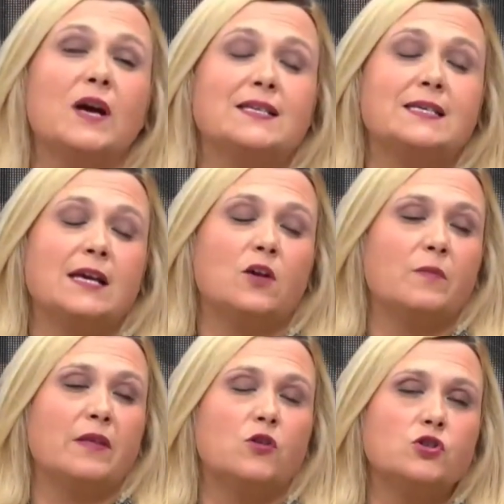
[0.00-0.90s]
ese
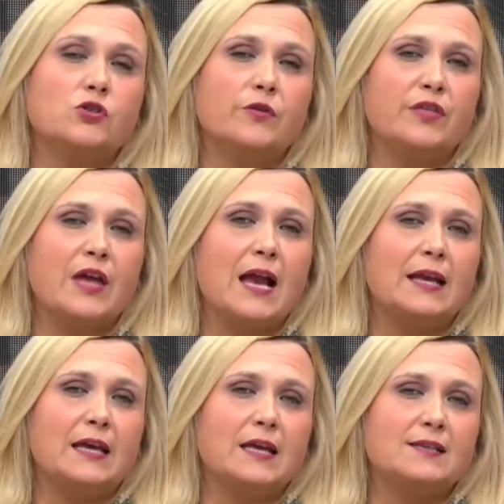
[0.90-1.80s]
comedor
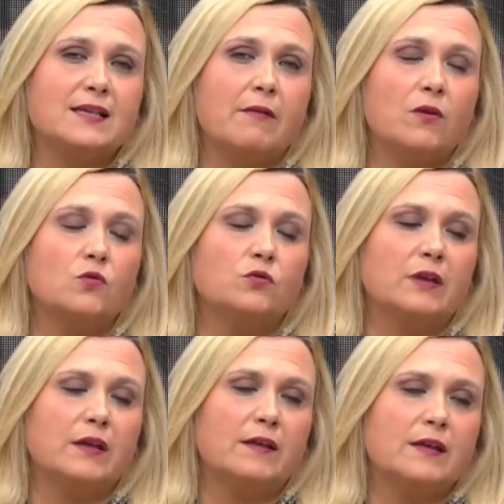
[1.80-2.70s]
social que ya saben
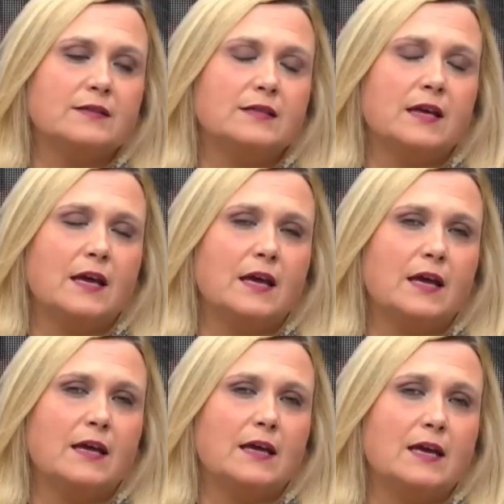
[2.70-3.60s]
ustedes
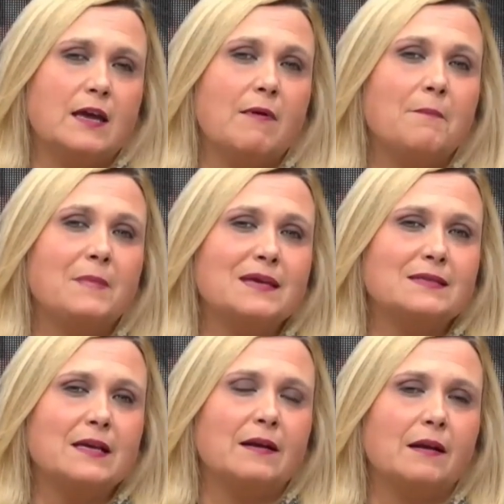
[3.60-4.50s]
eh, que llevan
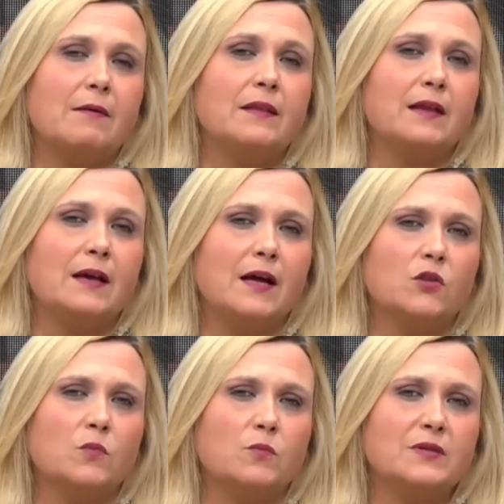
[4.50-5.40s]
meses
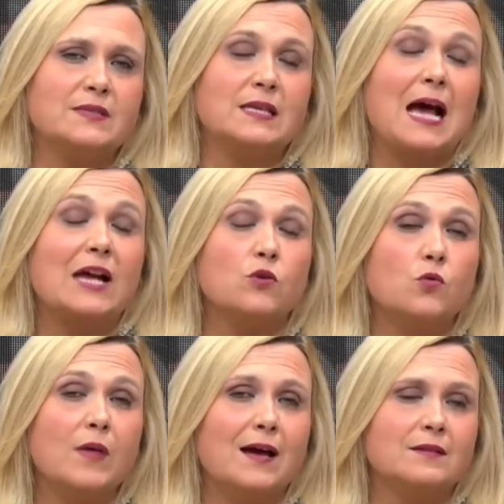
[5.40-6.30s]
reivindicando, pues
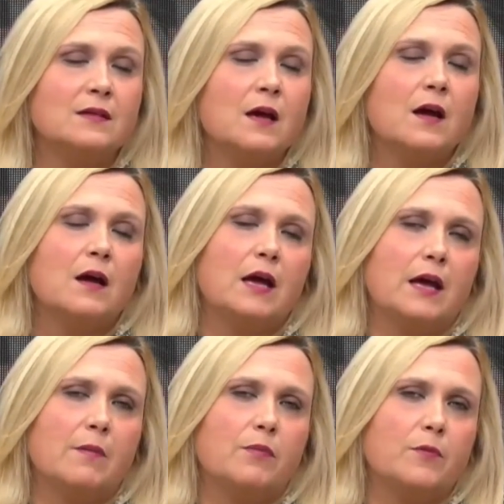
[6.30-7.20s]
ayudas
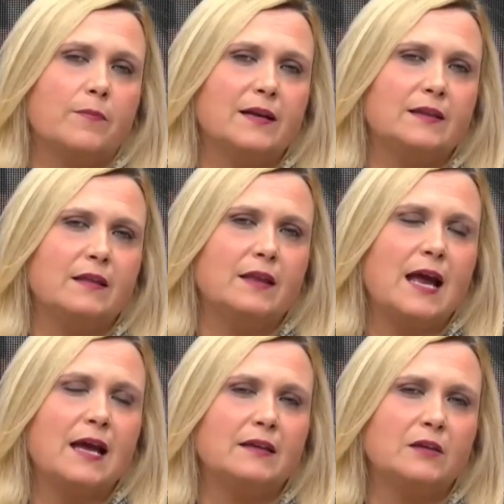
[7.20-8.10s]
eh, por parte de
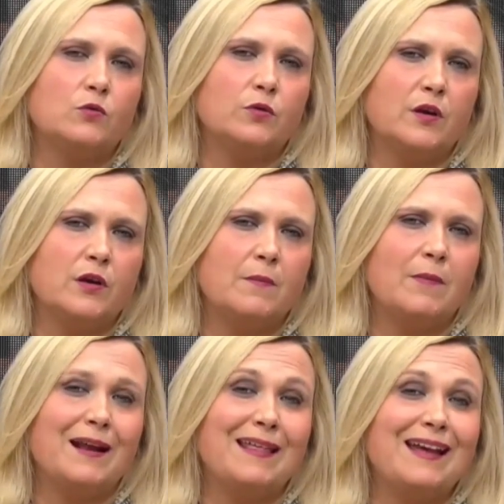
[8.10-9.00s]
las instituciones
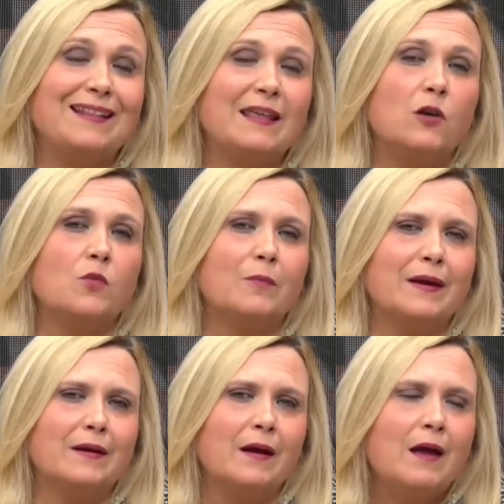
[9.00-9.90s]
para dar de comer